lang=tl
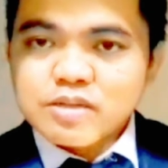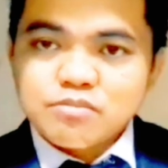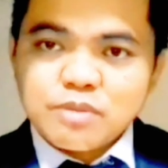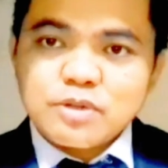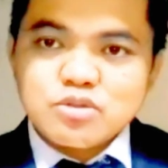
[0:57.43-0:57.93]

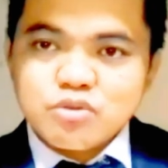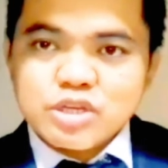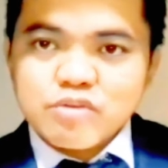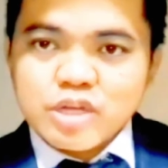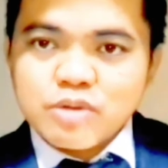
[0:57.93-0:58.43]
papasukin
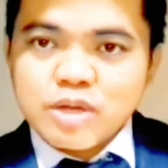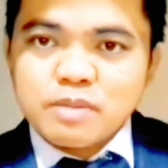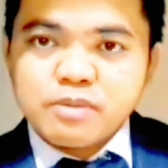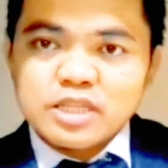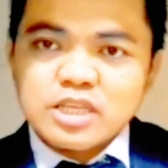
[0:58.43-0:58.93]
yung upshare
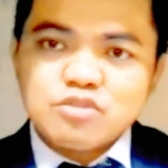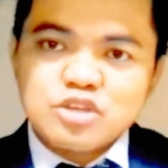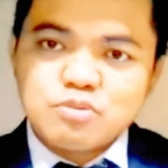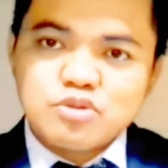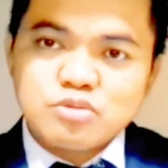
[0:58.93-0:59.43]
mo. Papapalitan yung
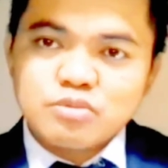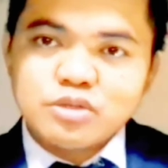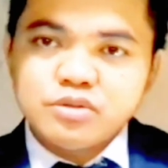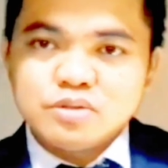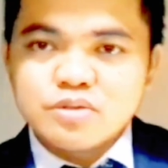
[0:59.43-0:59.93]
sponsor mo
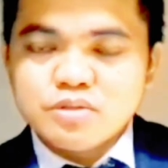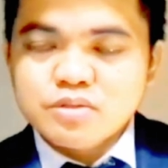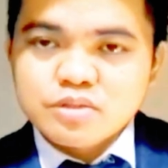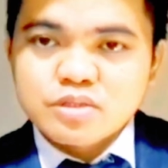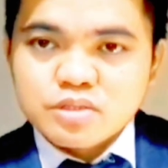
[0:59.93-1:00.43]
doon.
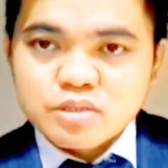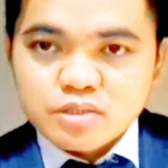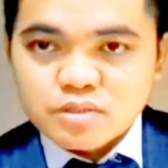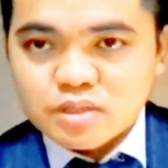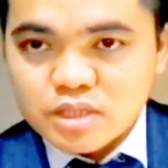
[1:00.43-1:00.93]

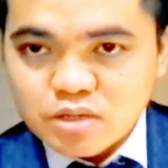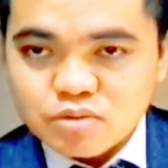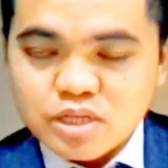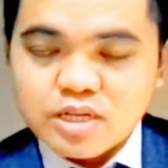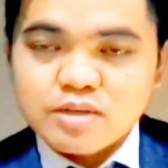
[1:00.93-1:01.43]
Ngayon,
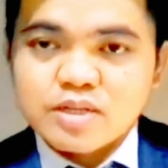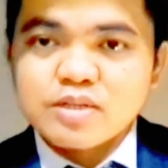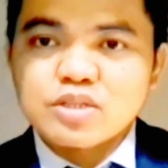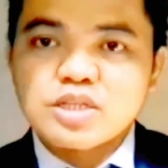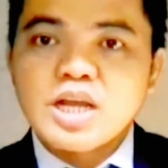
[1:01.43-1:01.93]
ang
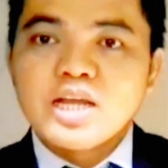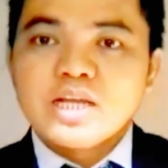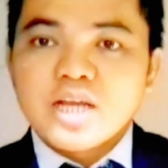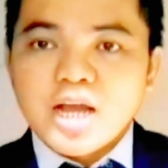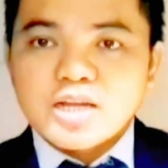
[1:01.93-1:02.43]

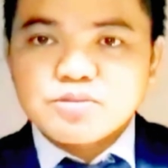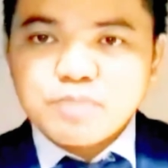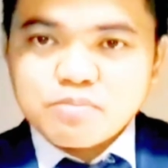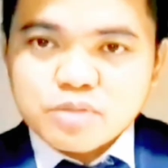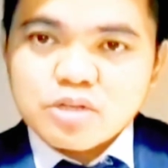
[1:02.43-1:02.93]
ang
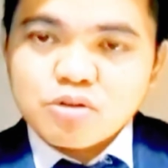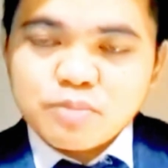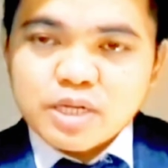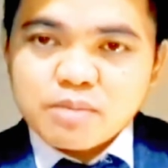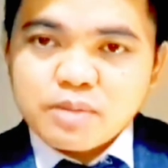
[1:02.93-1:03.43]
after nun,
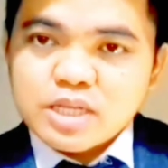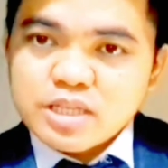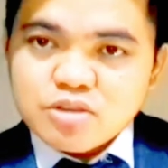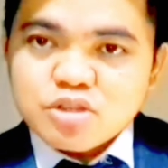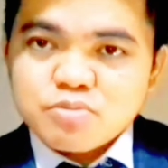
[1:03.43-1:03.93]
pag napalitan yung